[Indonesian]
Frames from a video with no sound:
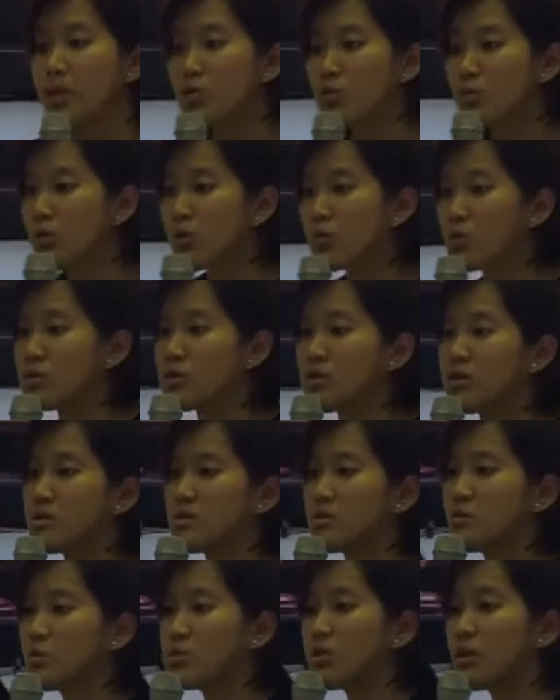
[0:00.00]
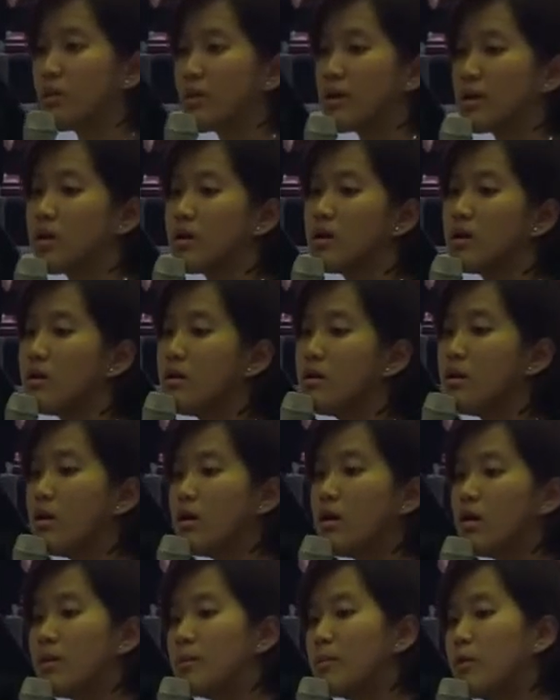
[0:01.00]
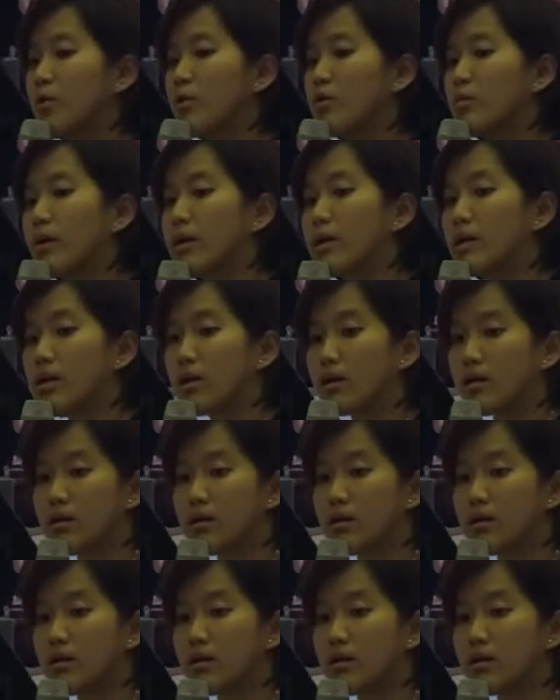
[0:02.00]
itu baru bisa disebut namanya pengorbanan.